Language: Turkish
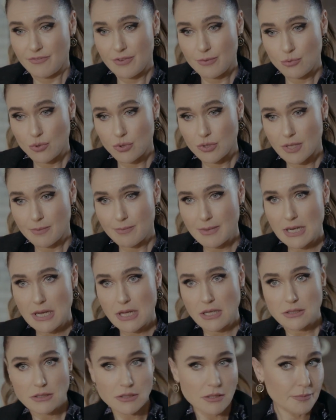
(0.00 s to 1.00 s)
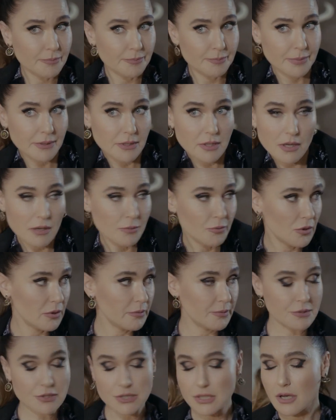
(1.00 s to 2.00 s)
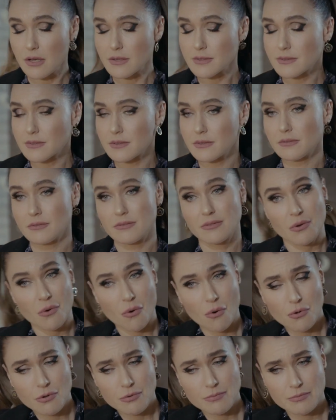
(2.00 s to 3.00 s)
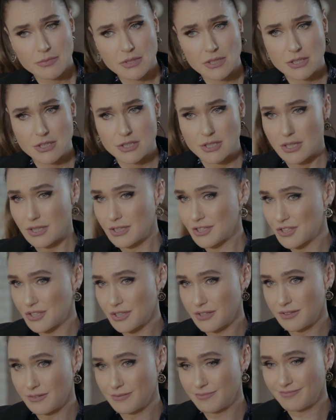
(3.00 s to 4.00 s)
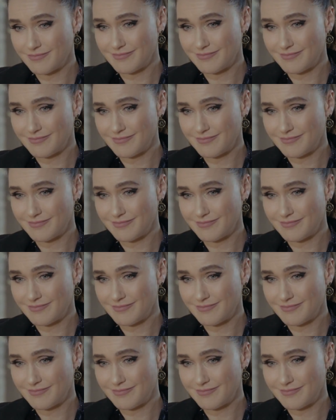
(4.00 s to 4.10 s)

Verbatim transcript: Ve muhtemelen de bir daha böyle bir şansın olmayacak canım.